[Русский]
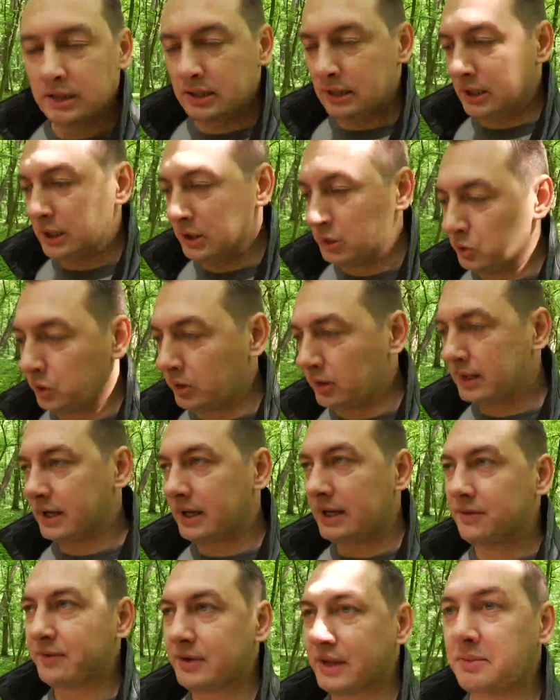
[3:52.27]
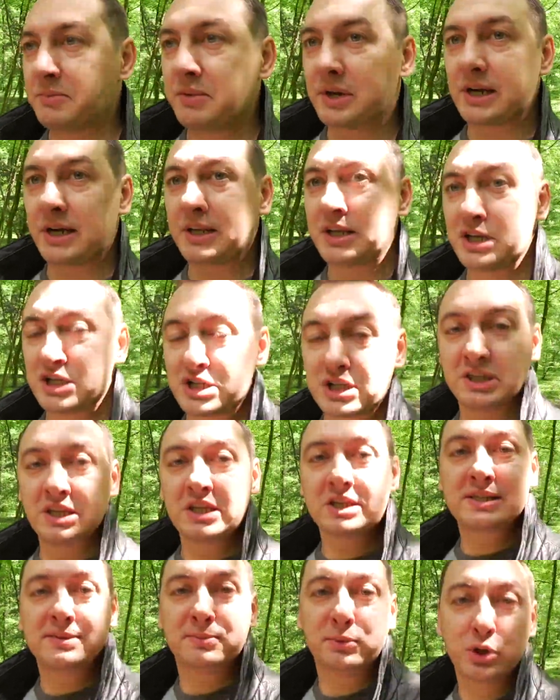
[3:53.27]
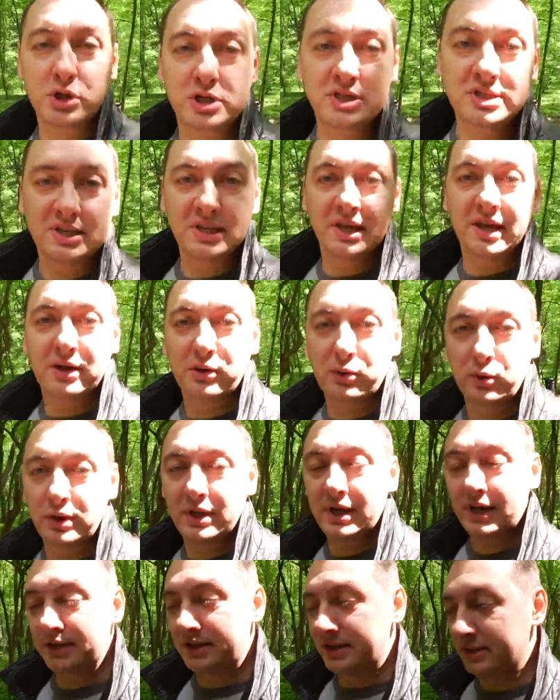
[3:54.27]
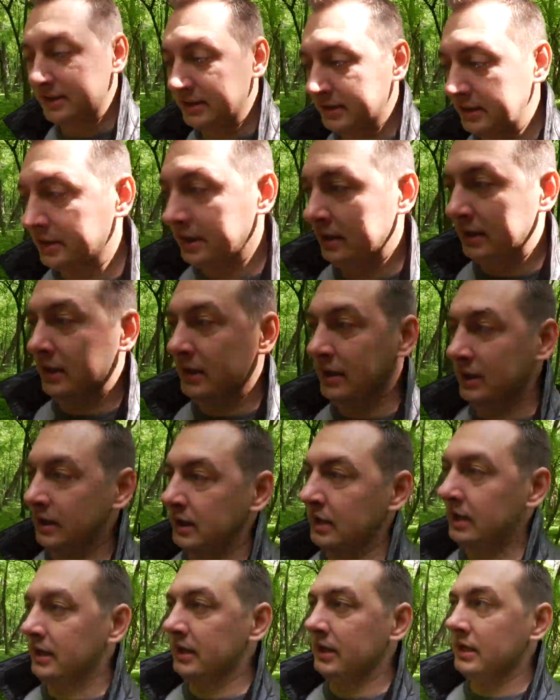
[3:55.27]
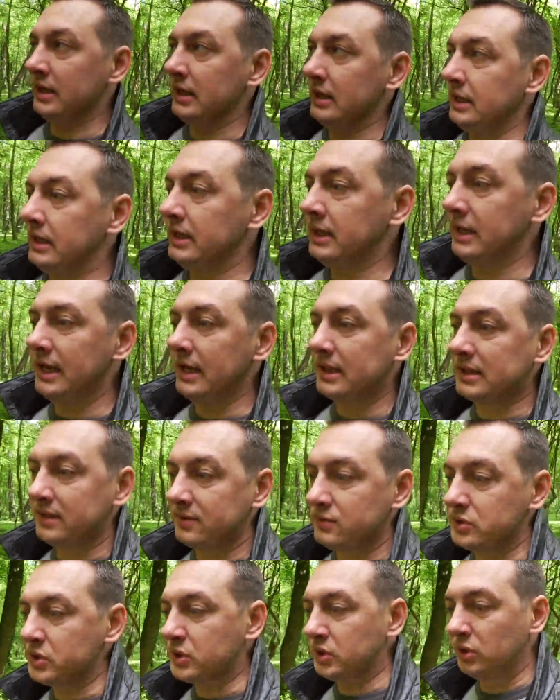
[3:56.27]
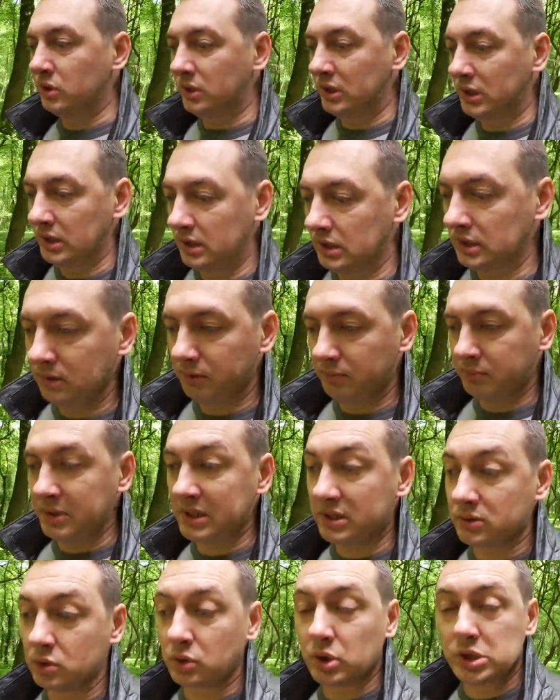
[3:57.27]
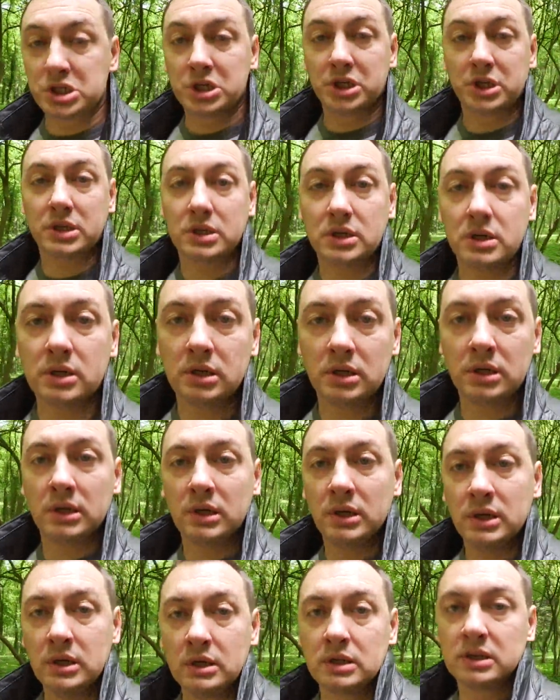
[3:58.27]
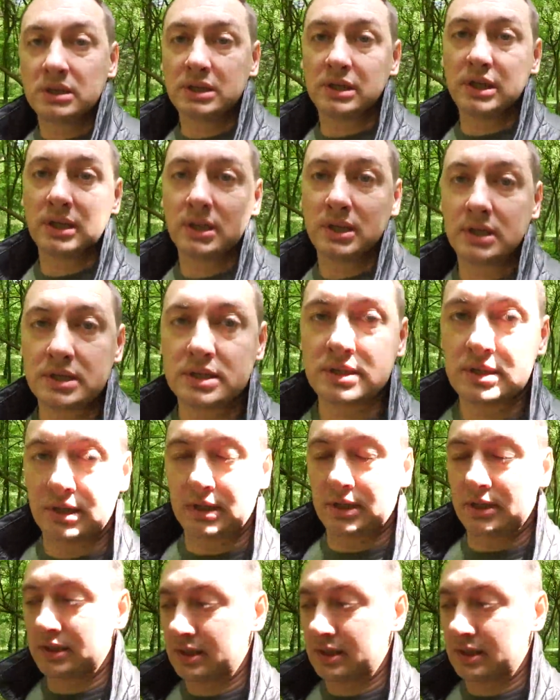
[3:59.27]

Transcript: И долгое время, конечно, ты не сможешь с ней гулять. И это все в первую очередь делается